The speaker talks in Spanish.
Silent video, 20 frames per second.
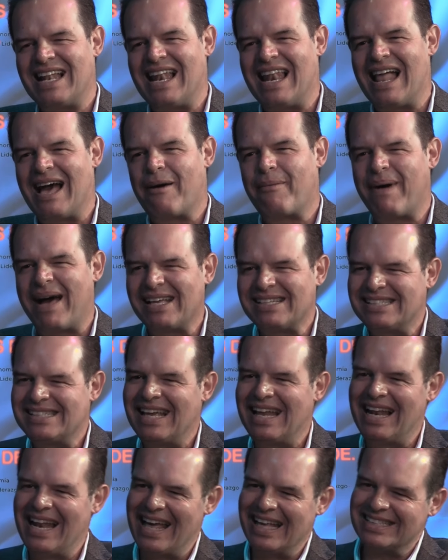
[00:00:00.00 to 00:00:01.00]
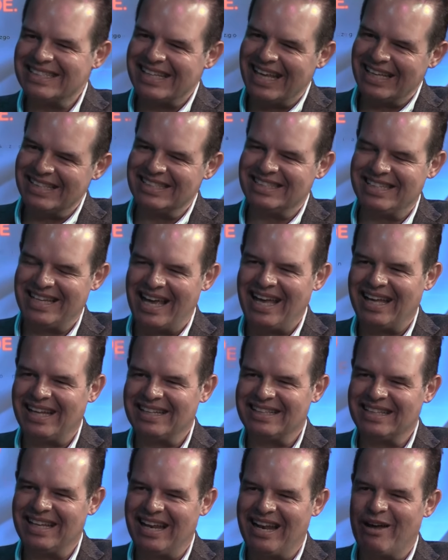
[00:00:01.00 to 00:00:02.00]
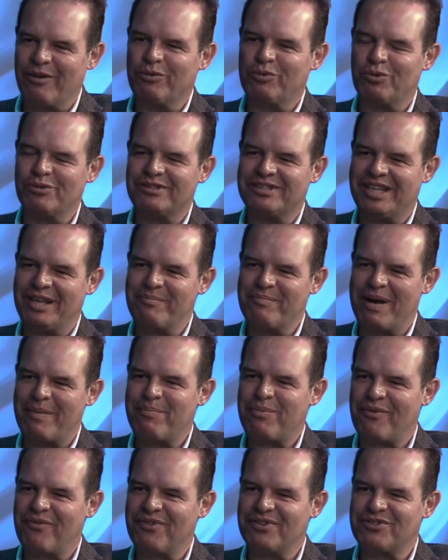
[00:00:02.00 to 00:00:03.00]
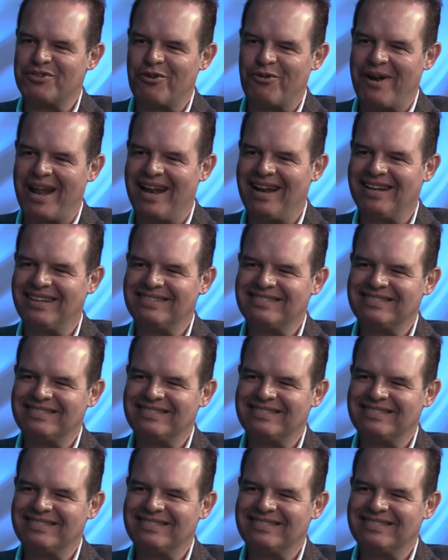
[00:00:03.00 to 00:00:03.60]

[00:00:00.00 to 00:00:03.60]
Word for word: la base, la esencia de la autoestima profesional?